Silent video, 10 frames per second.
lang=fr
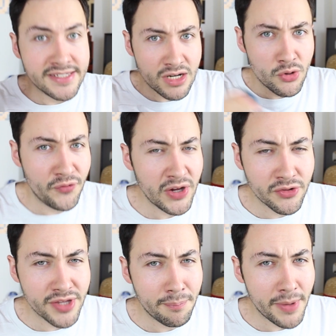c'est le fait
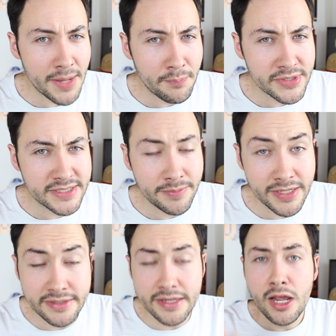qu'on n'a pas la
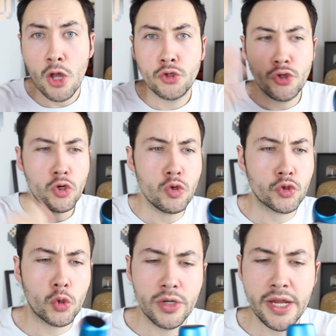possibilité de
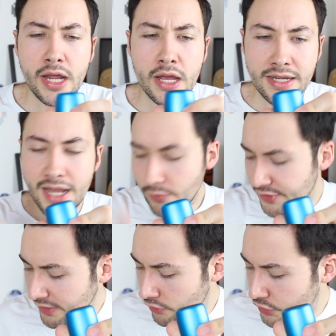contrôler la
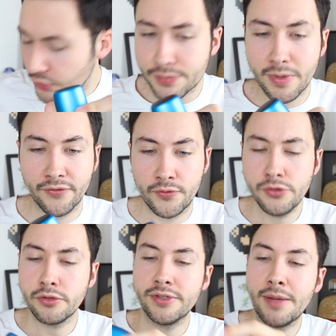musique de son
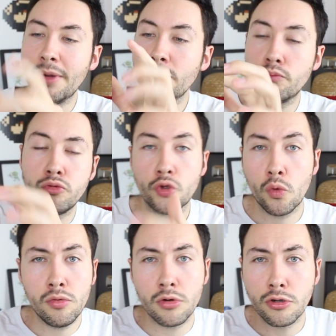smartphone. On n'a pas de
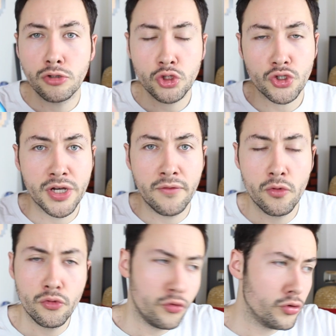bouton euh, changer le
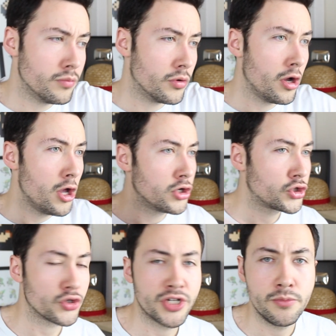volume,
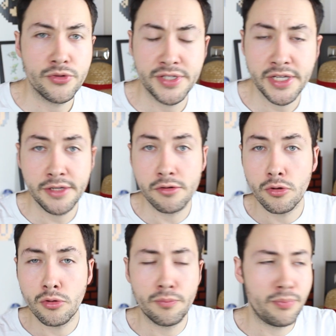changer de musique,
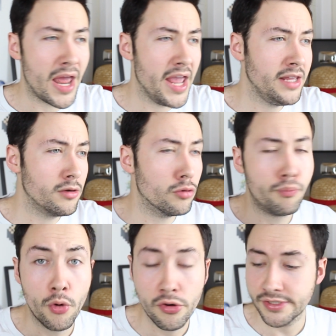euh, play,
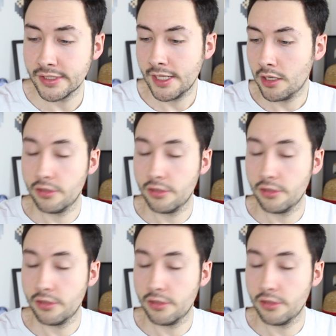pause.